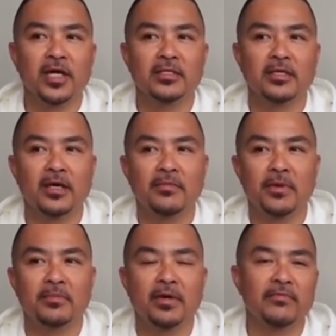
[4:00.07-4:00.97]
guys have
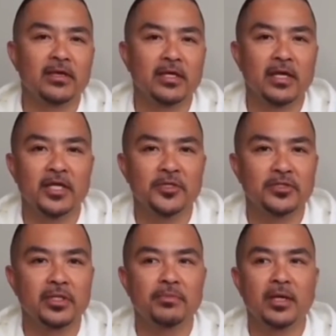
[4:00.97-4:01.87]
a perfect
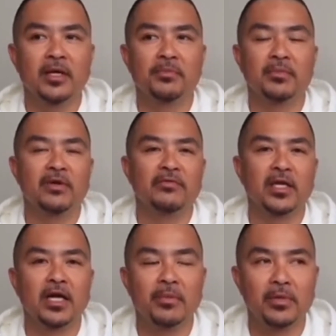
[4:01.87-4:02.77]
relationship, parang
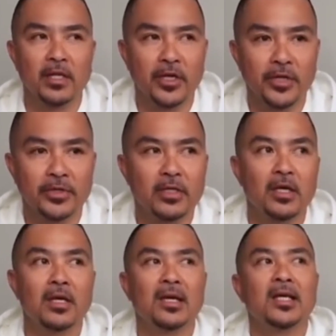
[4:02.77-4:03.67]
perfect couple kayo.
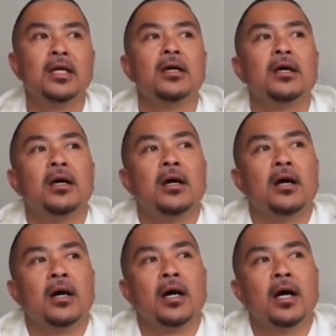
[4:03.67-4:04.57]

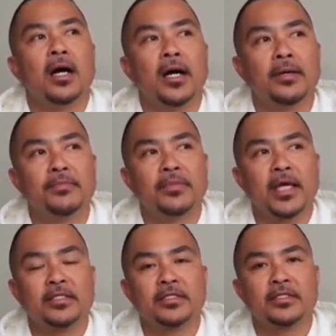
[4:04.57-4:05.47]
Um,
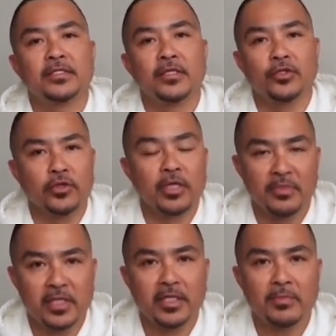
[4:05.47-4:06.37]
that's social
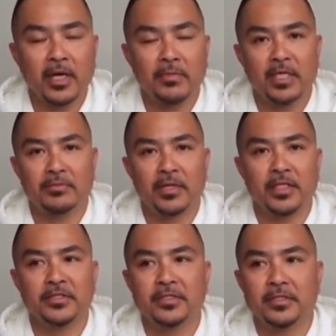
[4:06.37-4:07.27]
media, mga best
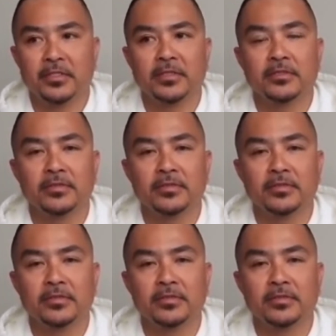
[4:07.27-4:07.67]
friends.